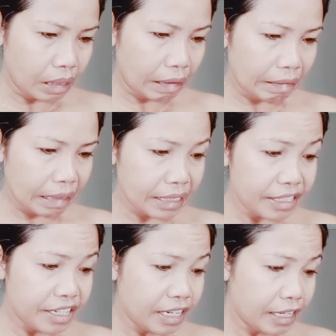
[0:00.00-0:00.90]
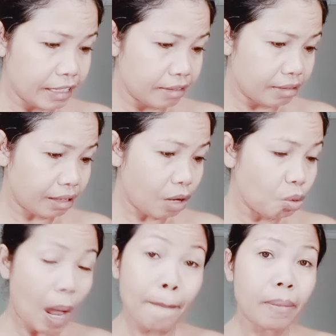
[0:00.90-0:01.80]
katanya jangan terlalu
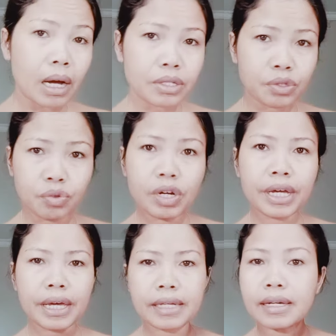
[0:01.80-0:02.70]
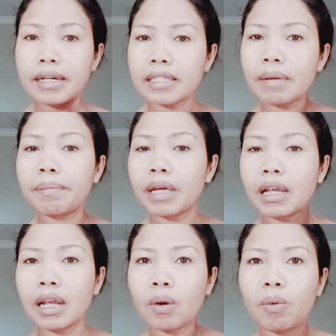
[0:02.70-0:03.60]
lama juga ya jangan sampai
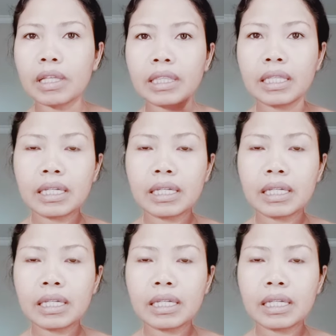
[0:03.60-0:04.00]
lewat